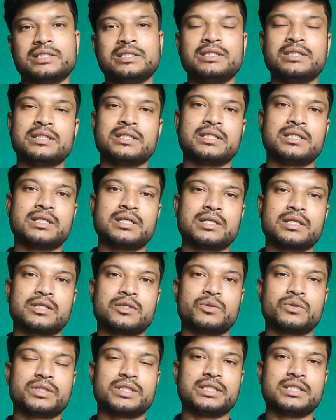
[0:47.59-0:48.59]
थी
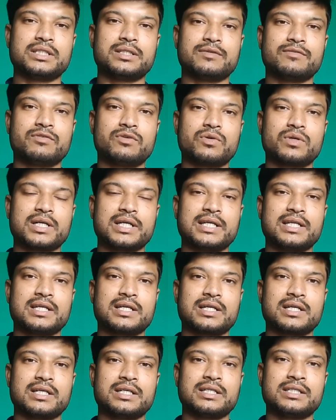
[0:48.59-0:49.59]
क्योंकि वो कहीं
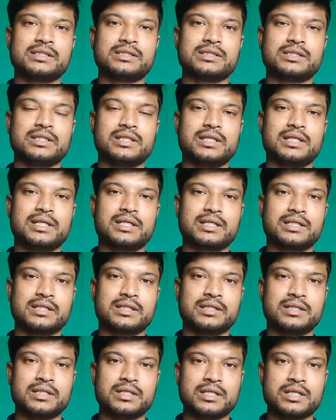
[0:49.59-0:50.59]
ना कहीं एक
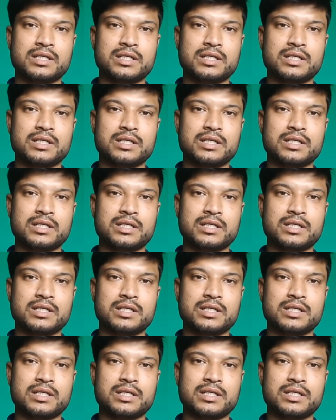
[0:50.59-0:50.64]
